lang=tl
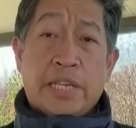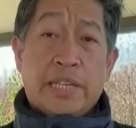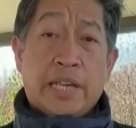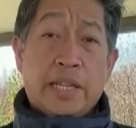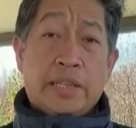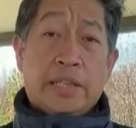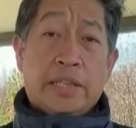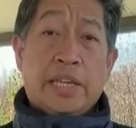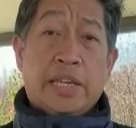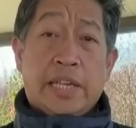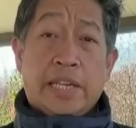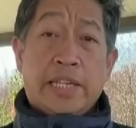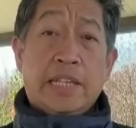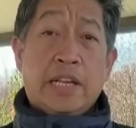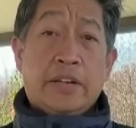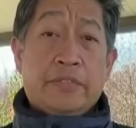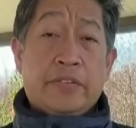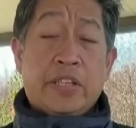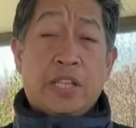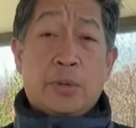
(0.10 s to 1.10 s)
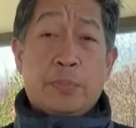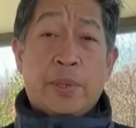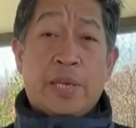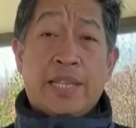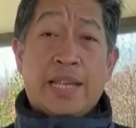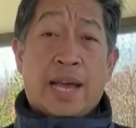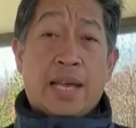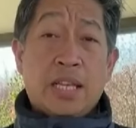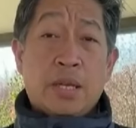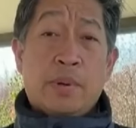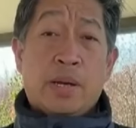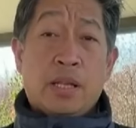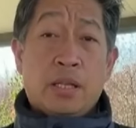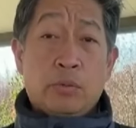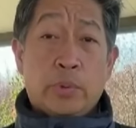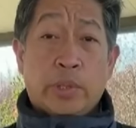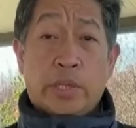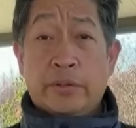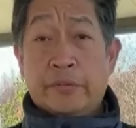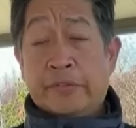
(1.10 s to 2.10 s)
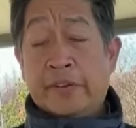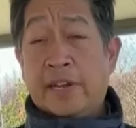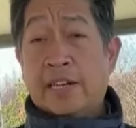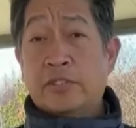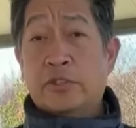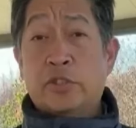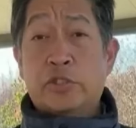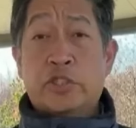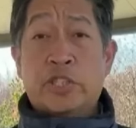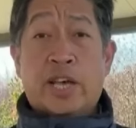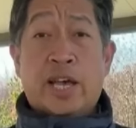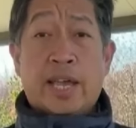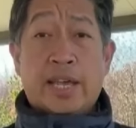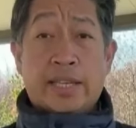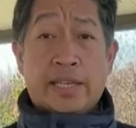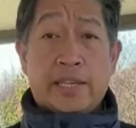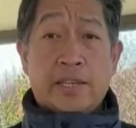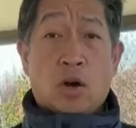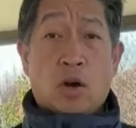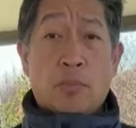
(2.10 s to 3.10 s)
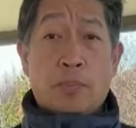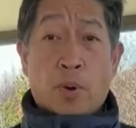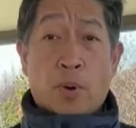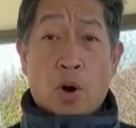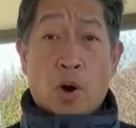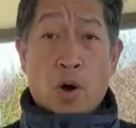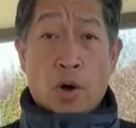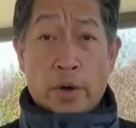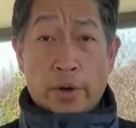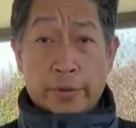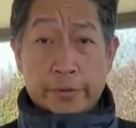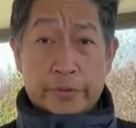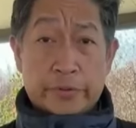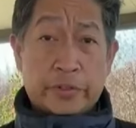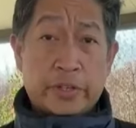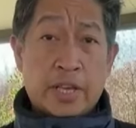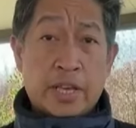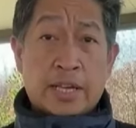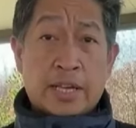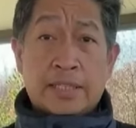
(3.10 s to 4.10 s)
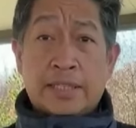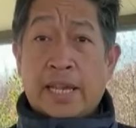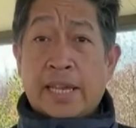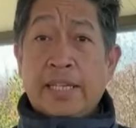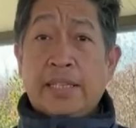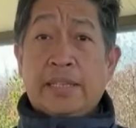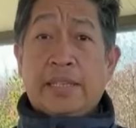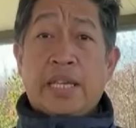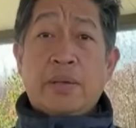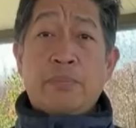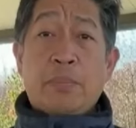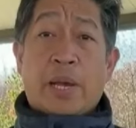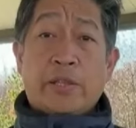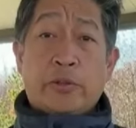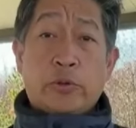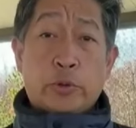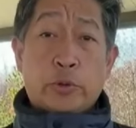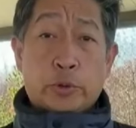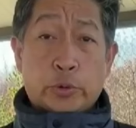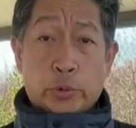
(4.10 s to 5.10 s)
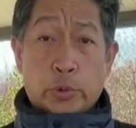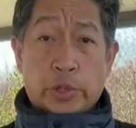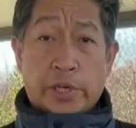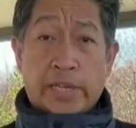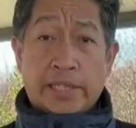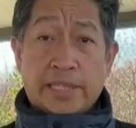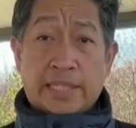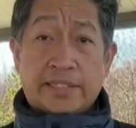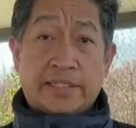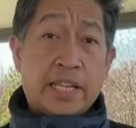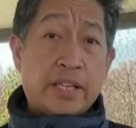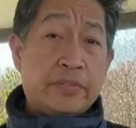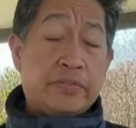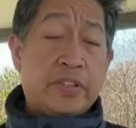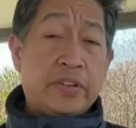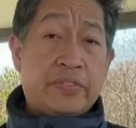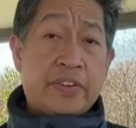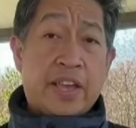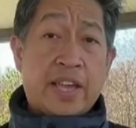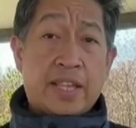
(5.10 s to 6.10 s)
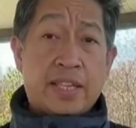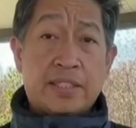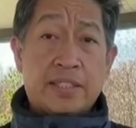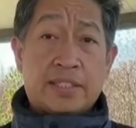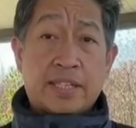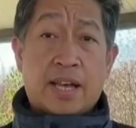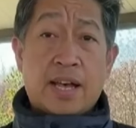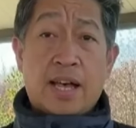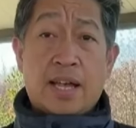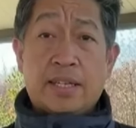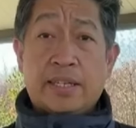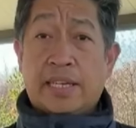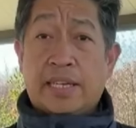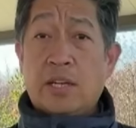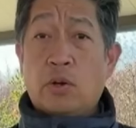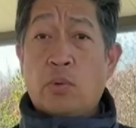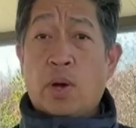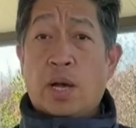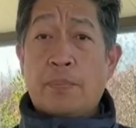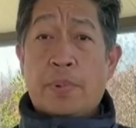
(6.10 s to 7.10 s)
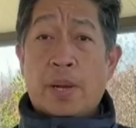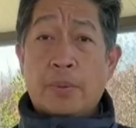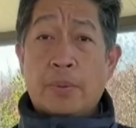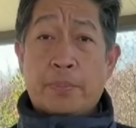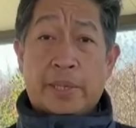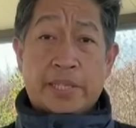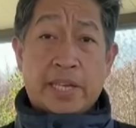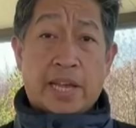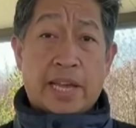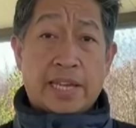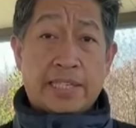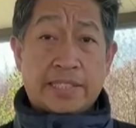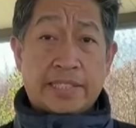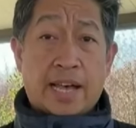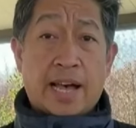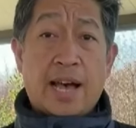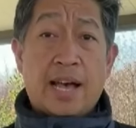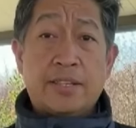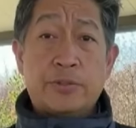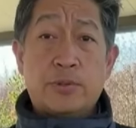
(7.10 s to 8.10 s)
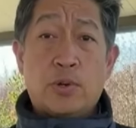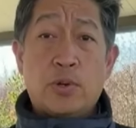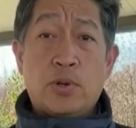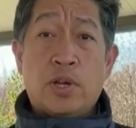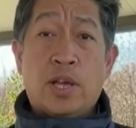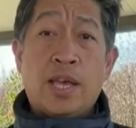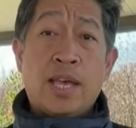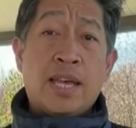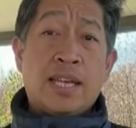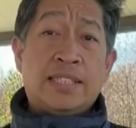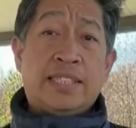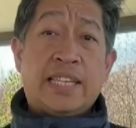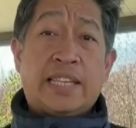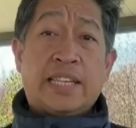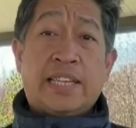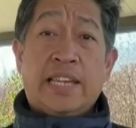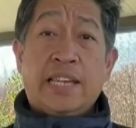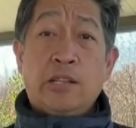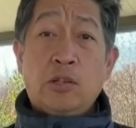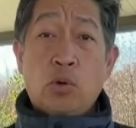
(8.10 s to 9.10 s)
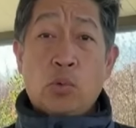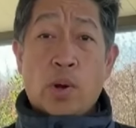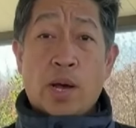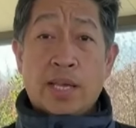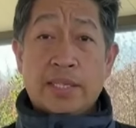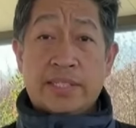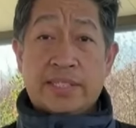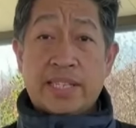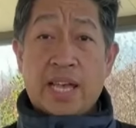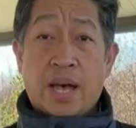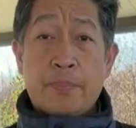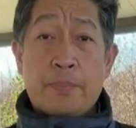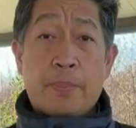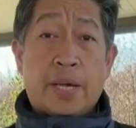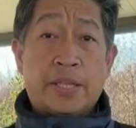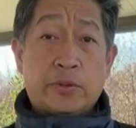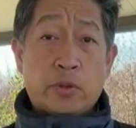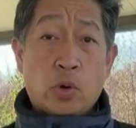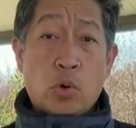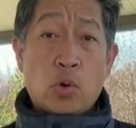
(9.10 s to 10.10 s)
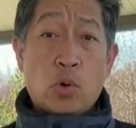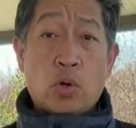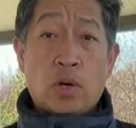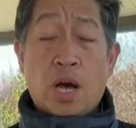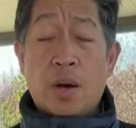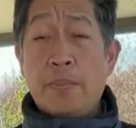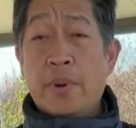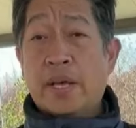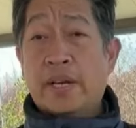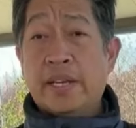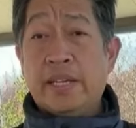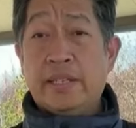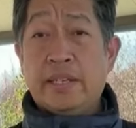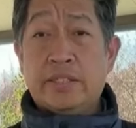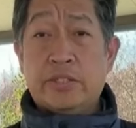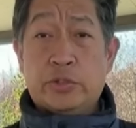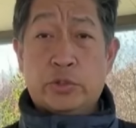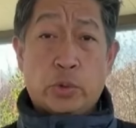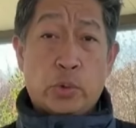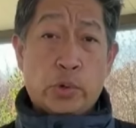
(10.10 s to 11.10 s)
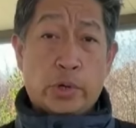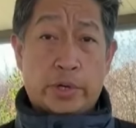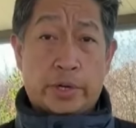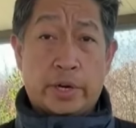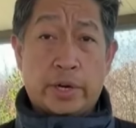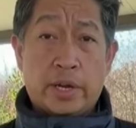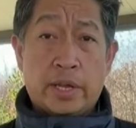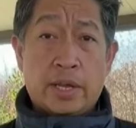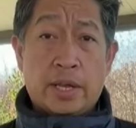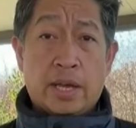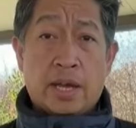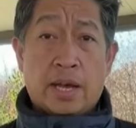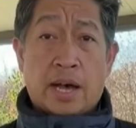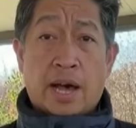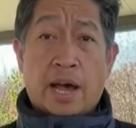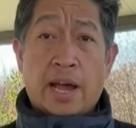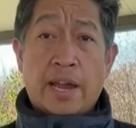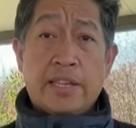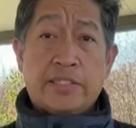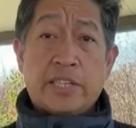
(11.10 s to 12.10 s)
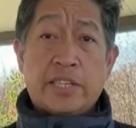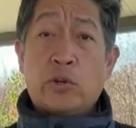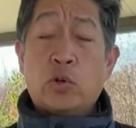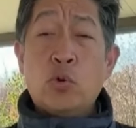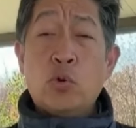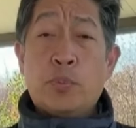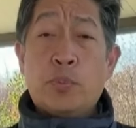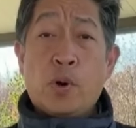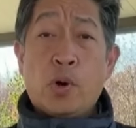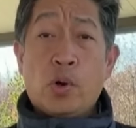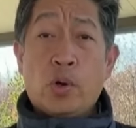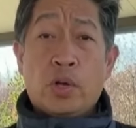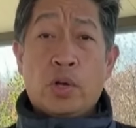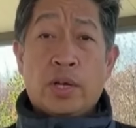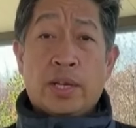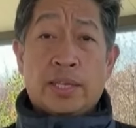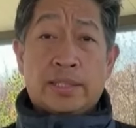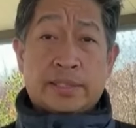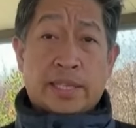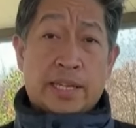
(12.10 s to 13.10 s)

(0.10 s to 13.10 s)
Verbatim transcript: Binigyan din ng Philippine Animal Welfare Society of pause na hindi may tuturing na self-defense ang ginawang pagpatay sa asong si Kilua sa Bato, Camarines Sur. Ayon sa grupo,